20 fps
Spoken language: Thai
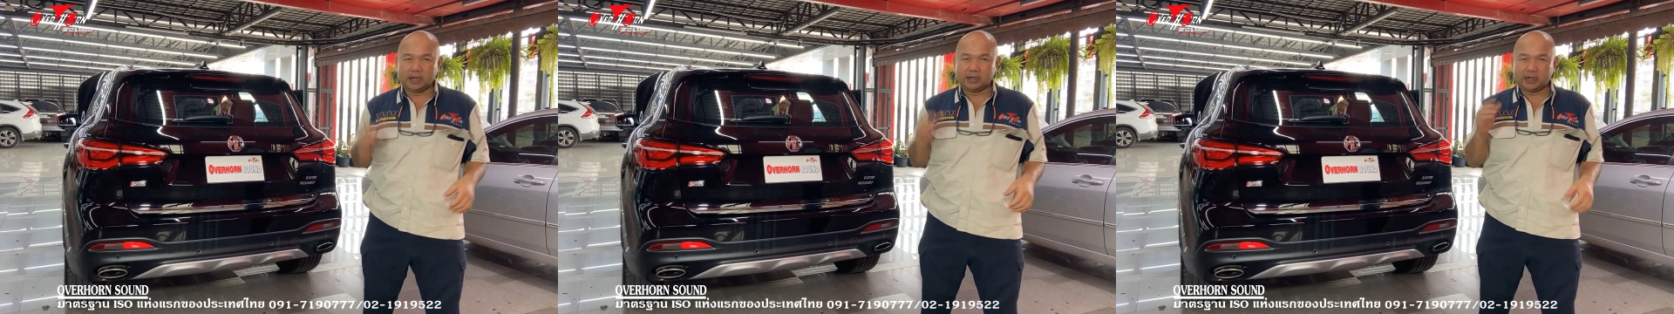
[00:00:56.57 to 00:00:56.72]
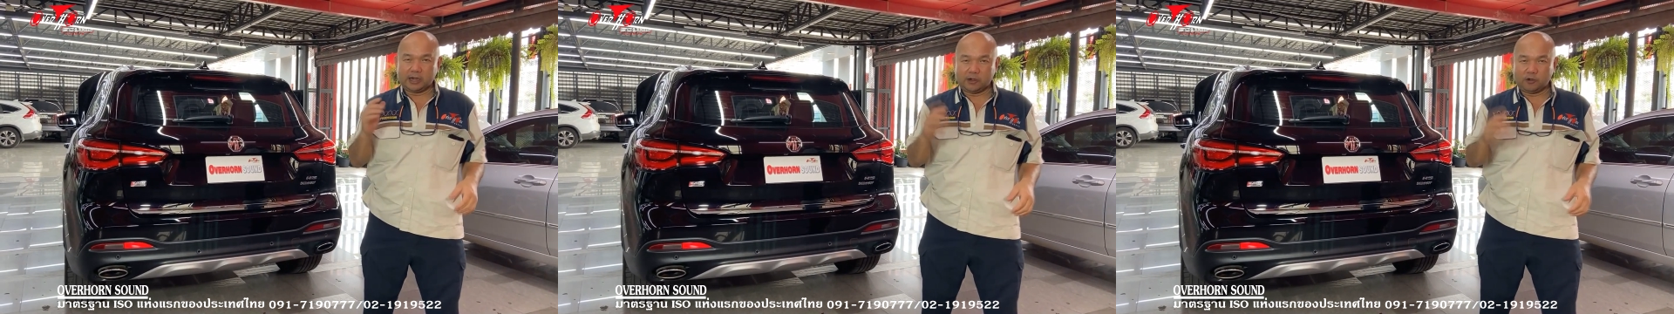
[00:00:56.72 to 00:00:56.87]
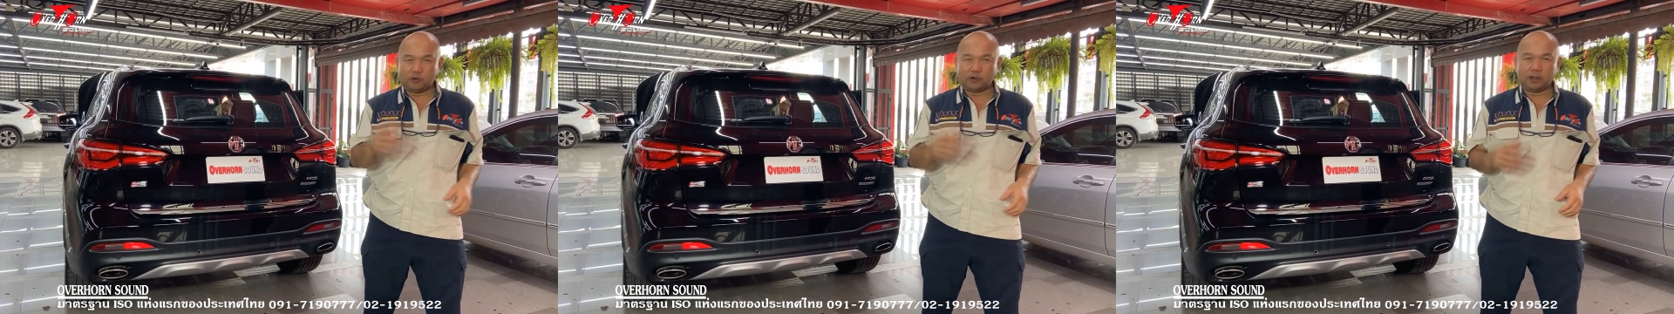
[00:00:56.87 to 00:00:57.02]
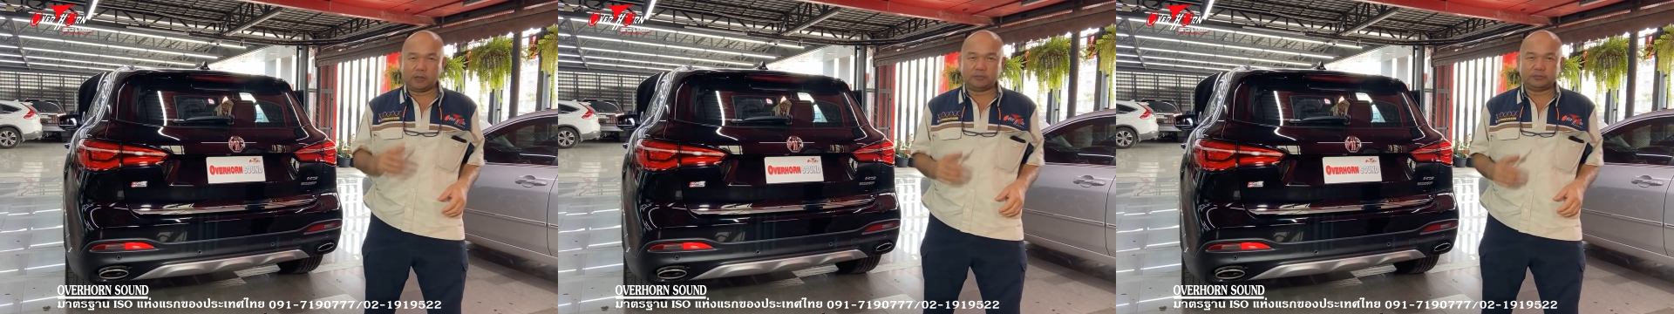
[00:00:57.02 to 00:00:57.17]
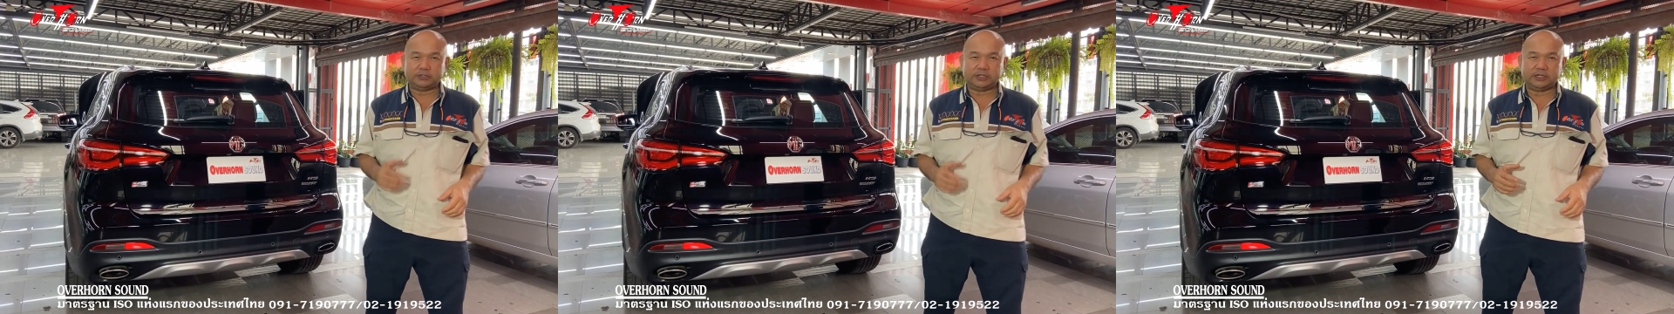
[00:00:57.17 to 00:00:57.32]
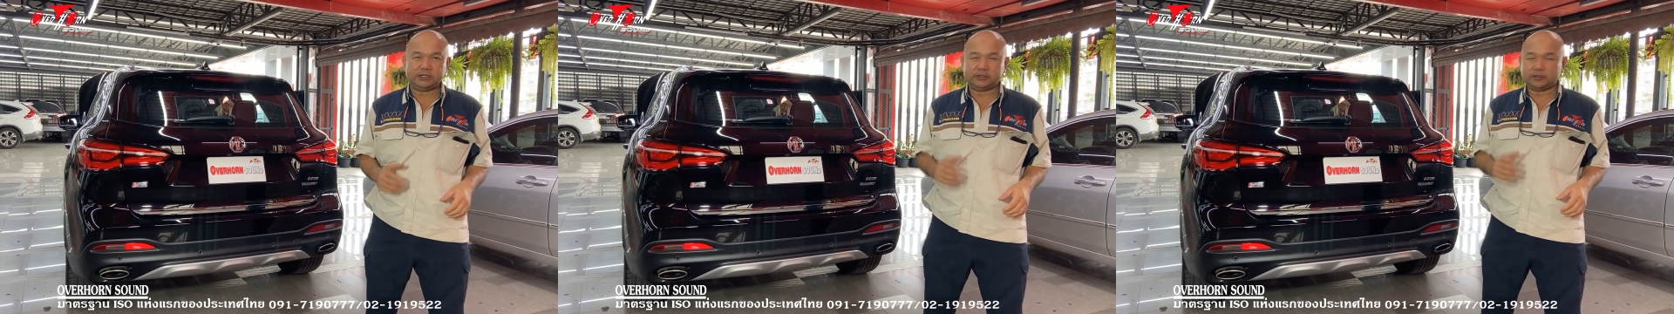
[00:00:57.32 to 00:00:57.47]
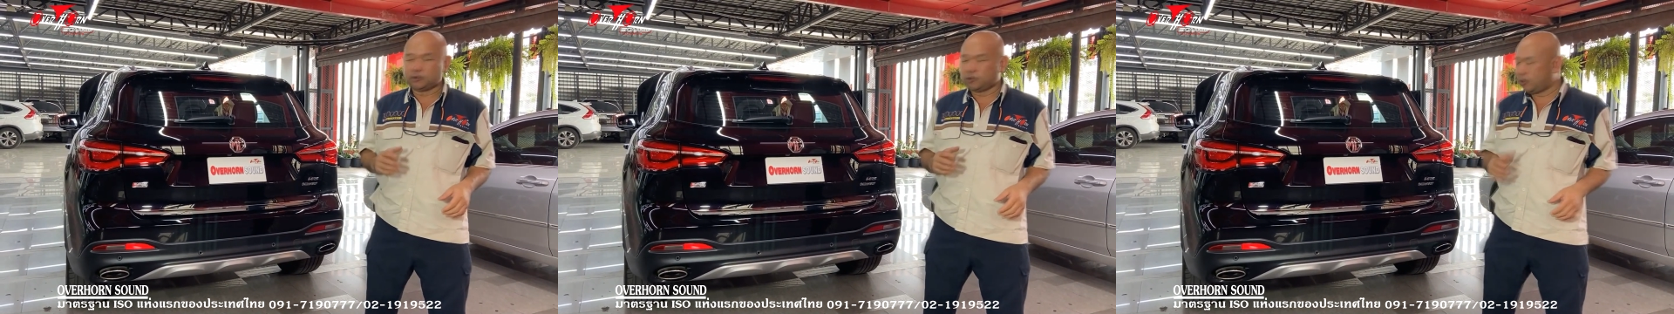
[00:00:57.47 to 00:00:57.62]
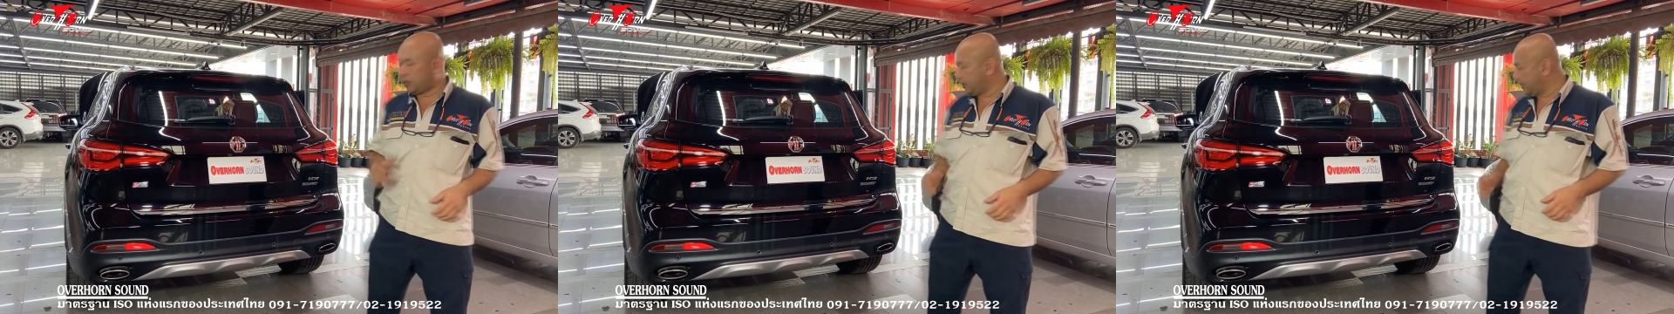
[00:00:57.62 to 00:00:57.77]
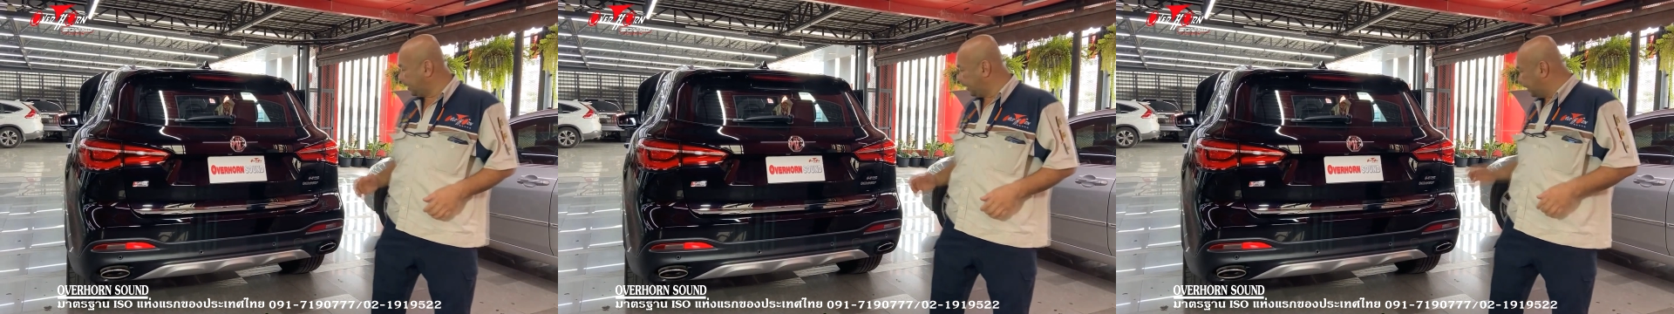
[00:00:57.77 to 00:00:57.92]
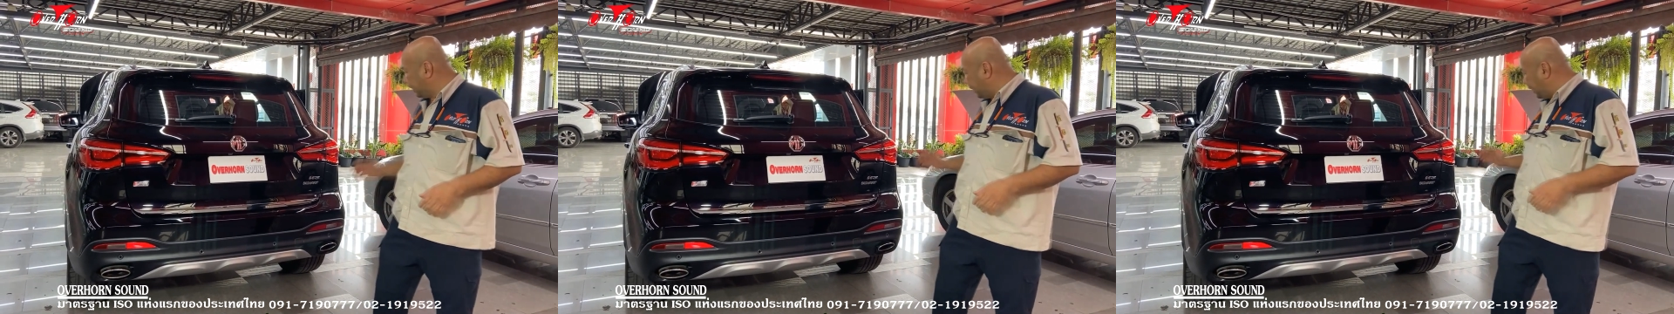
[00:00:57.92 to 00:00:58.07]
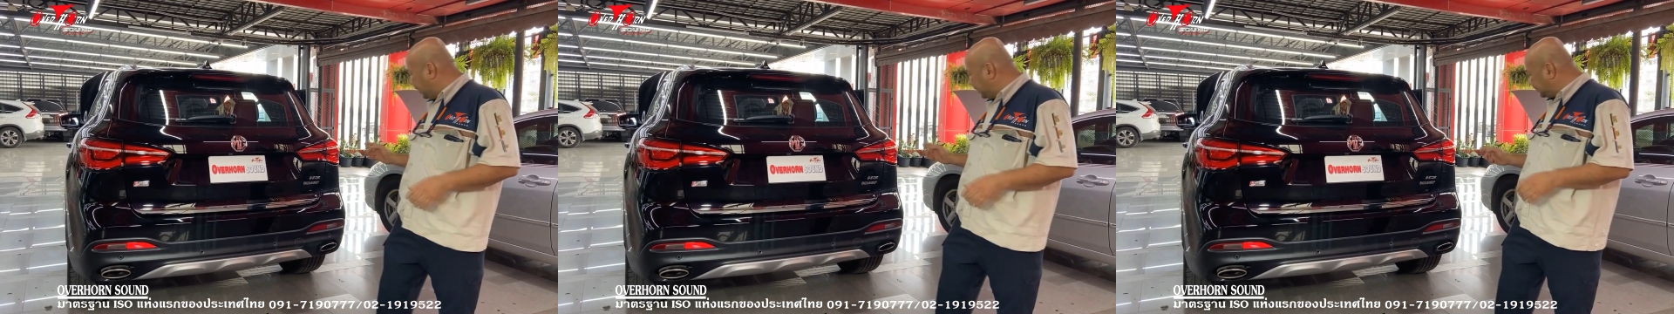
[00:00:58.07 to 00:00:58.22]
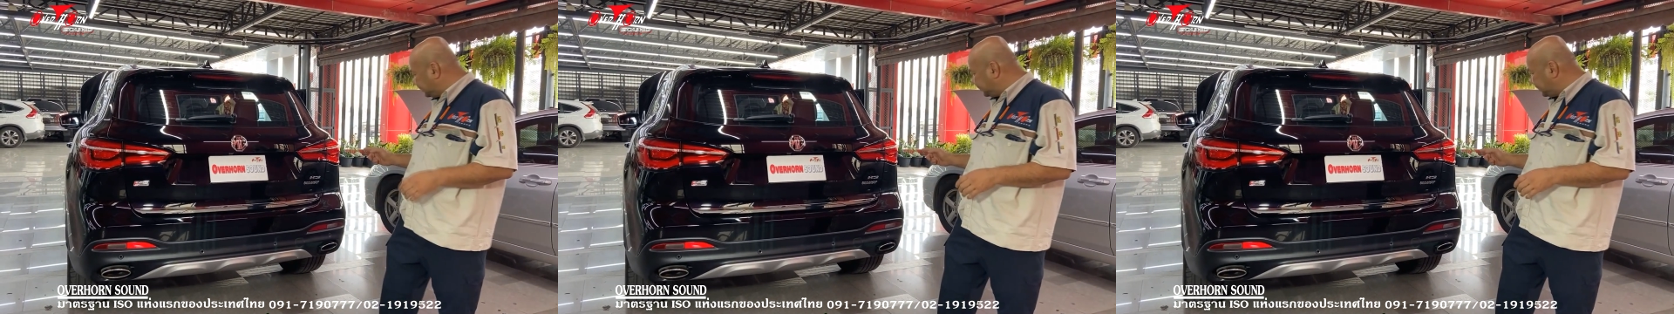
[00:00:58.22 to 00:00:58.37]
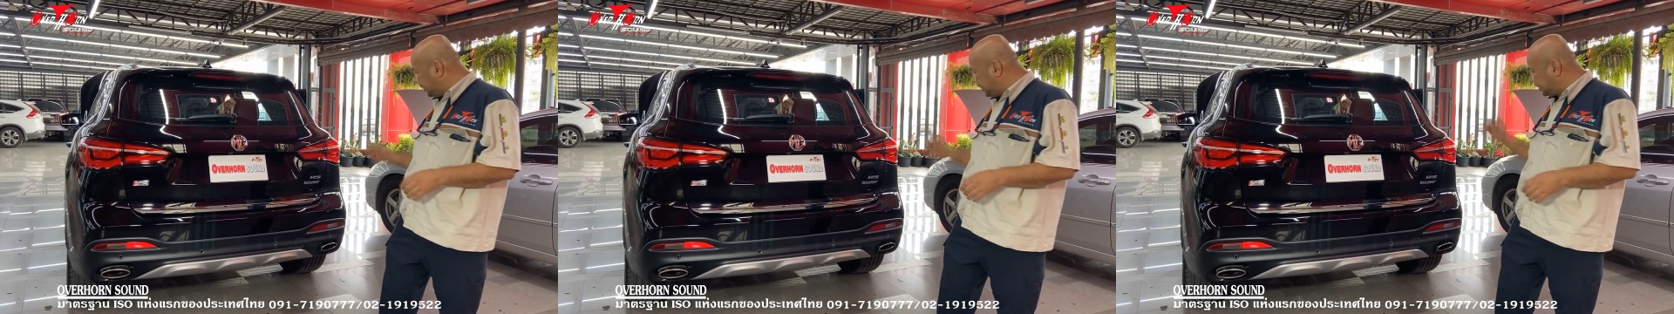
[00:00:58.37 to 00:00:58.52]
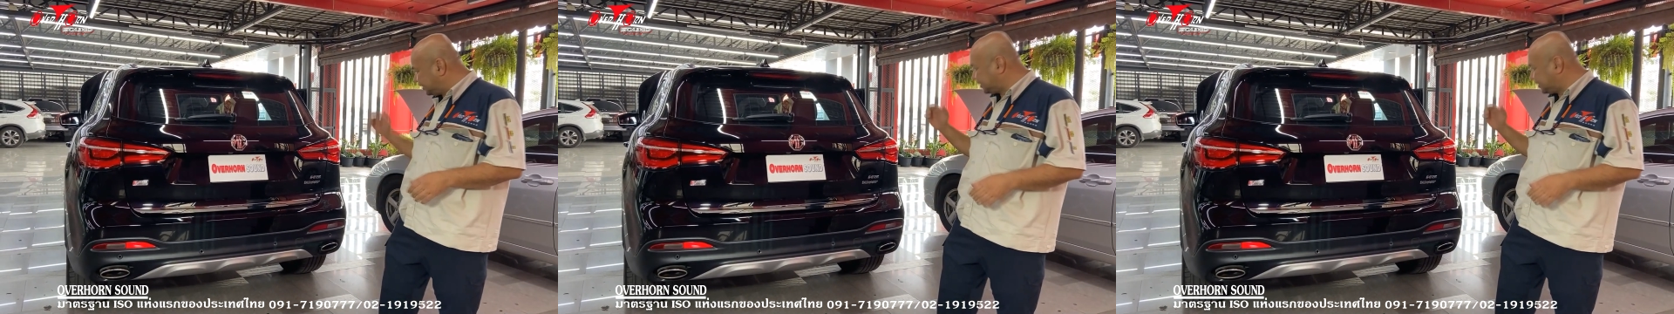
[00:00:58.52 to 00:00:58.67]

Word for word: ในรถ เอ็ม จี ตัว เอส เอส